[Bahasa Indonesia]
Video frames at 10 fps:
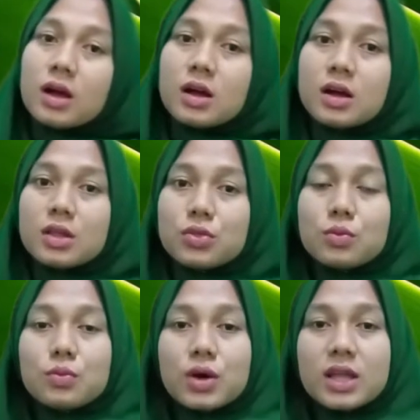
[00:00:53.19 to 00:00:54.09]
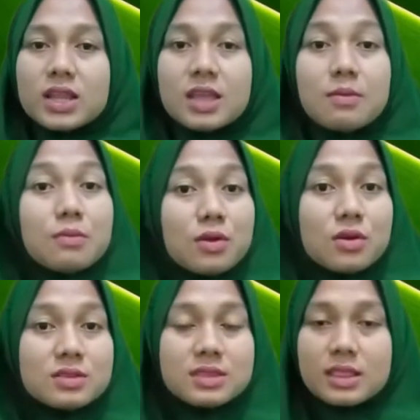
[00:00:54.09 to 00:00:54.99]
uh, tumbuhan
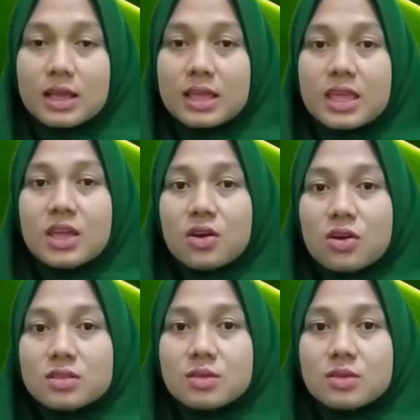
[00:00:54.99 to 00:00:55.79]
gimnos dan angios.